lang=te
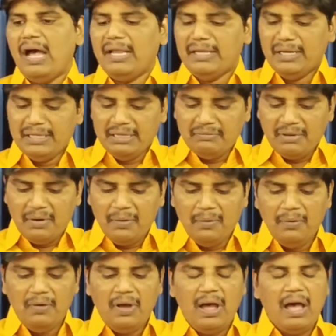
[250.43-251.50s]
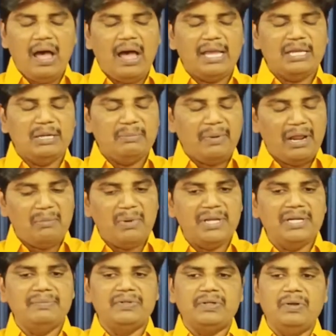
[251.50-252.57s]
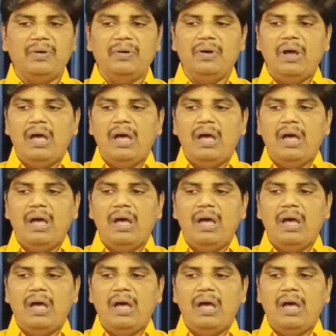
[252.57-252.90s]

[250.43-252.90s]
ఆయన ఎవరో ఆయన ప్రేమ ఏమిటో